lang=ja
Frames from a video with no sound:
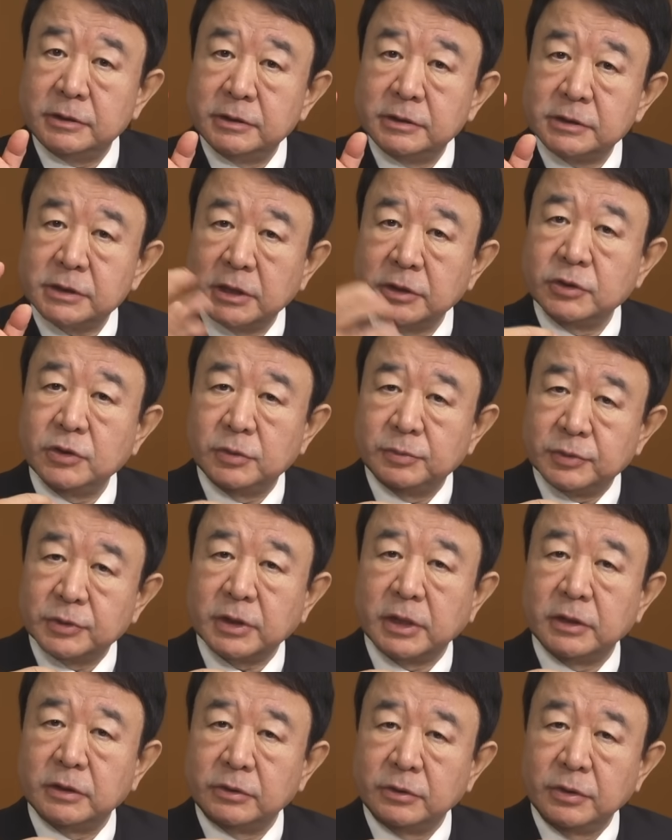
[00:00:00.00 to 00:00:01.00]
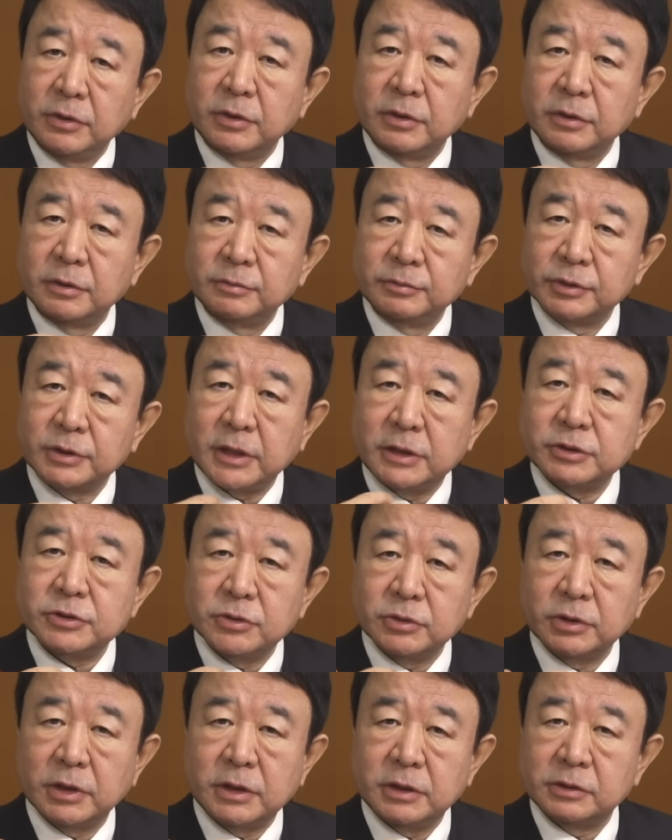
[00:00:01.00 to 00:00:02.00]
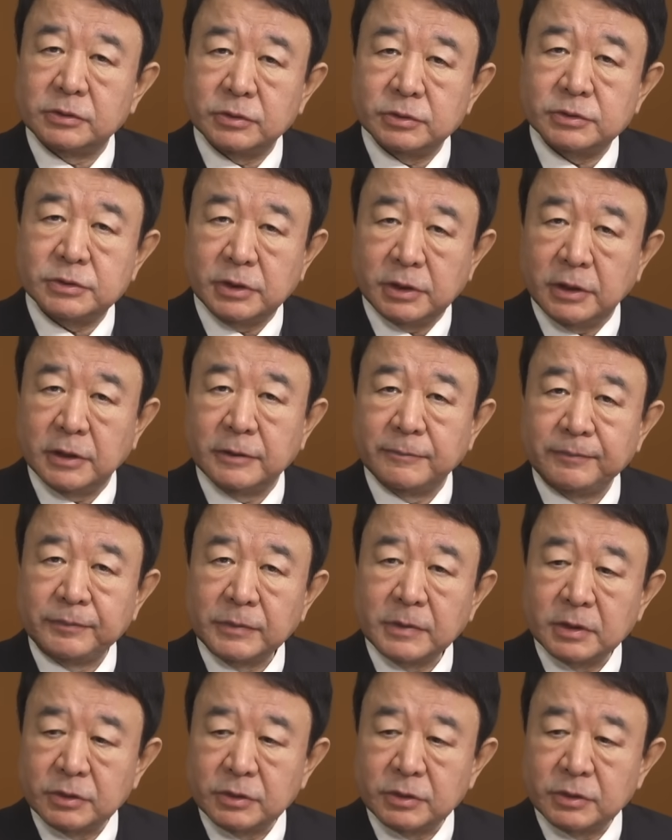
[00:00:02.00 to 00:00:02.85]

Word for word: 産業部会の部会長代理として